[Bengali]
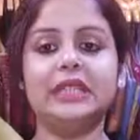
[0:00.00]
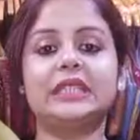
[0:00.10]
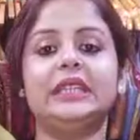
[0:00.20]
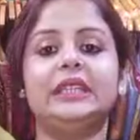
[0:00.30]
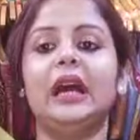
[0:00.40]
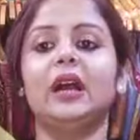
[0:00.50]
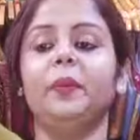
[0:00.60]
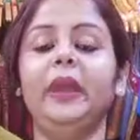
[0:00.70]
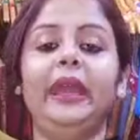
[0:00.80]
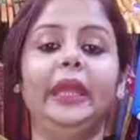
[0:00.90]
আজকে থাকবে
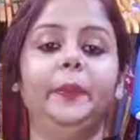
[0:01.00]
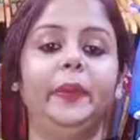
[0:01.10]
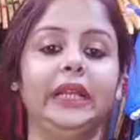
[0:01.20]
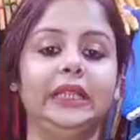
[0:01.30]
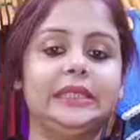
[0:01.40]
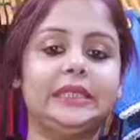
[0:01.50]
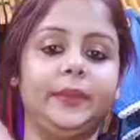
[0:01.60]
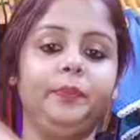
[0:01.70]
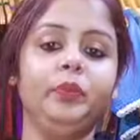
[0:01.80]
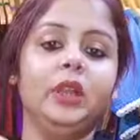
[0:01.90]
এই প্রাইসটা
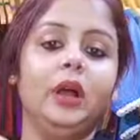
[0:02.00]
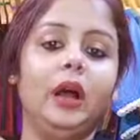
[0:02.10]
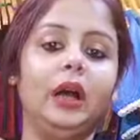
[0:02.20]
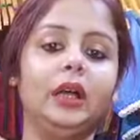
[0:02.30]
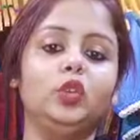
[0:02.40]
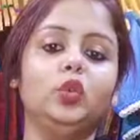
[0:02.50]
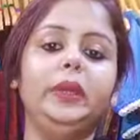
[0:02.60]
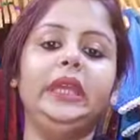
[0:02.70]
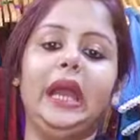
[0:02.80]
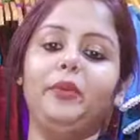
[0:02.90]
তুমি
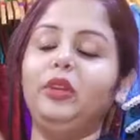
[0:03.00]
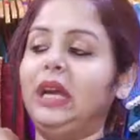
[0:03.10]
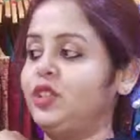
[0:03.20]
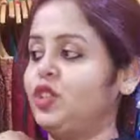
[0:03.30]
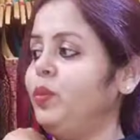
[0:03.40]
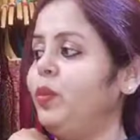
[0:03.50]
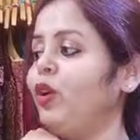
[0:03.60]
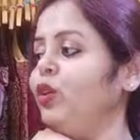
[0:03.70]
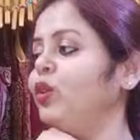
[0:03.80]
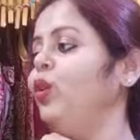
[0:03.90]
কেমন আছো
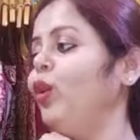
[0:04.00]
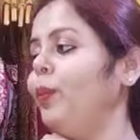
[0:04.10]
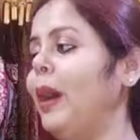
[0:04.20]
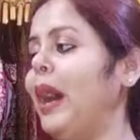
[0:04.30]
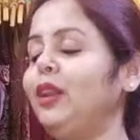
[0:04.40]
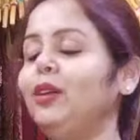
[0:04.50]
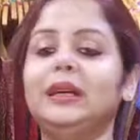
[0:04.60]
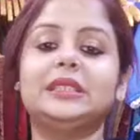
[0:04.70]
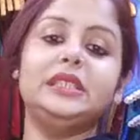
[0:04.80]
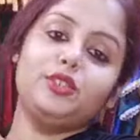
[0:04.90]
বলো খুব ভালো
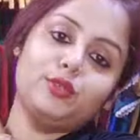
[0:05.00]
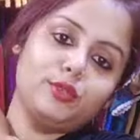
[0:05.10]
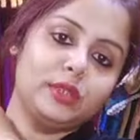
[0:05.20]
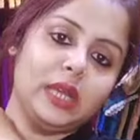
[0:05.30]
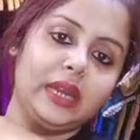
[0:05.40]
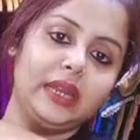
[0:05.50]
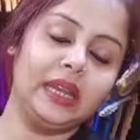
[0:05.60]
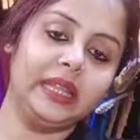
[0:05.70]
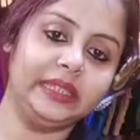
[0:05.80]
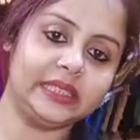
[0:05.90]
আছি শুধু ঠান্ডা
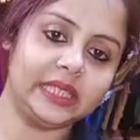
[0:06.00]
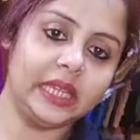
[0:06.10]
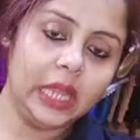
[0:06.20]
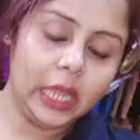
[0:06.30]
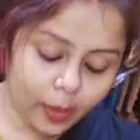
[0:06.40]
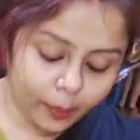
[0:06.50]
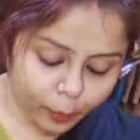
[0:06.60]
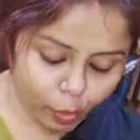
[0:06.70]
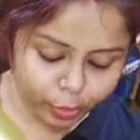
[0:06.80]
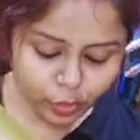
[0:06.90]
লেগেছে
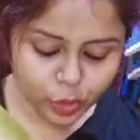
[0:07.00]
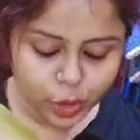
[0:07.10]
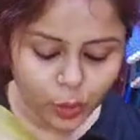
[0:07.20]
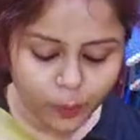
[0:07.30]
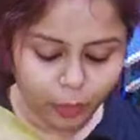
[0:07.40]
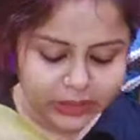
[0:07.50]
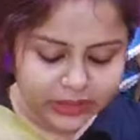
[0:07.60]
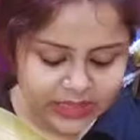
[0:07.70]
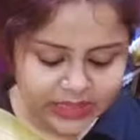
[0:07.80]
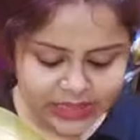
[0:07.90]
পনেরোশো
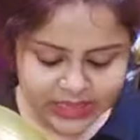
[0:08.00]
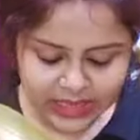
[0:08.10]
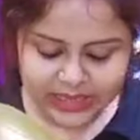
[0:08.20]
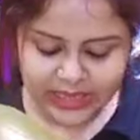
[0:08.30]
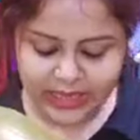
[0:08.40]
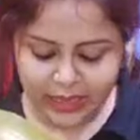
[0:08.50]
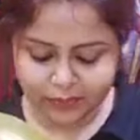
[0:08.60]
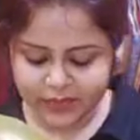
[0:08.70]
পঞ্চাশ যাচ্ছে দাম